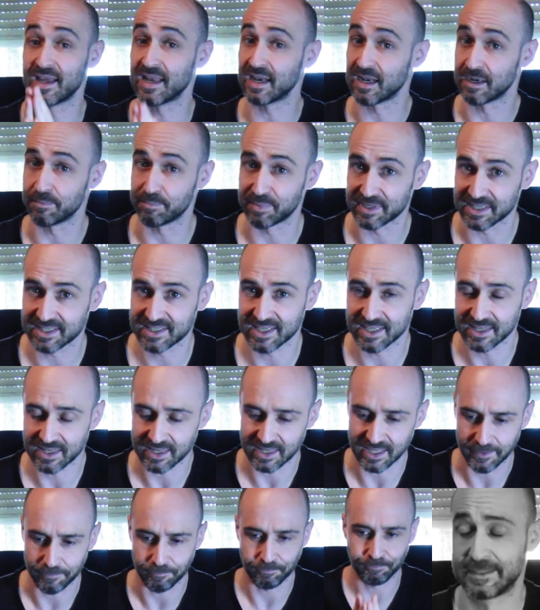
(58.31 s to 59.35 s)
en el
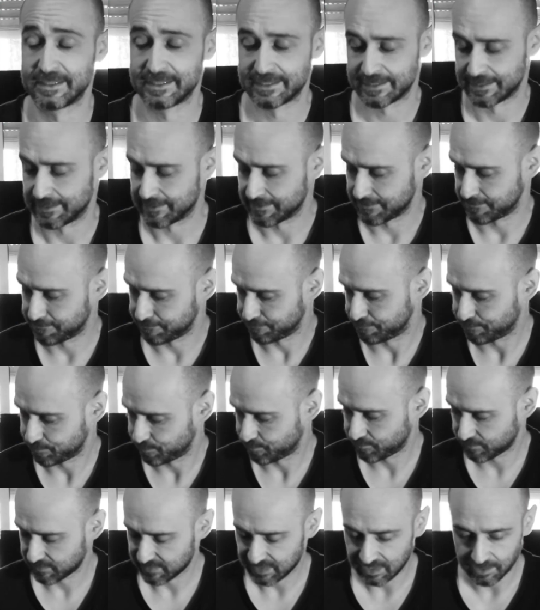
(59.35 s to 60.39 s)
presente.
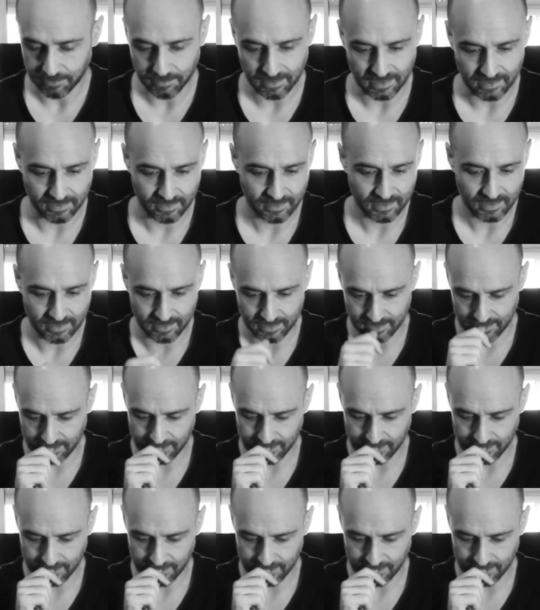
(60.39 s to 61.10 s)
¿Qué iba a decir?